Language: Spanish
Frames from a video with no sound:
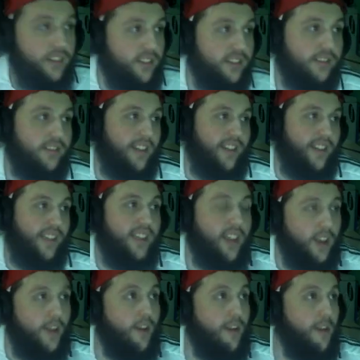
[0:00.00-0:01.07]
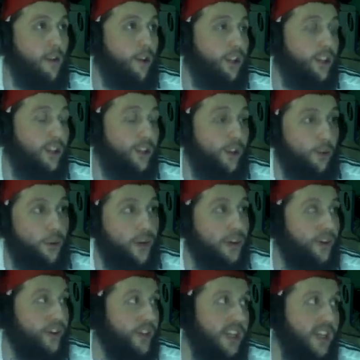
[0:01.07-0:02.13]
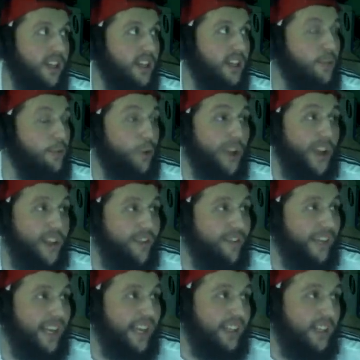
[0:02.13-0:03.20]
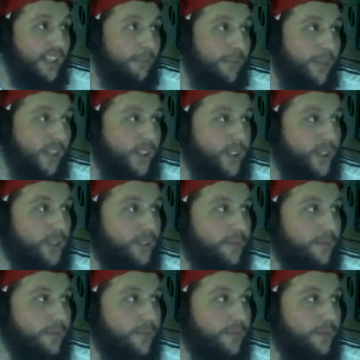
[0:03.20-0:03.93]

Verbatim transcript: La verdad es que golito bueno, ¿eh? He buscado ya Celaini, pero...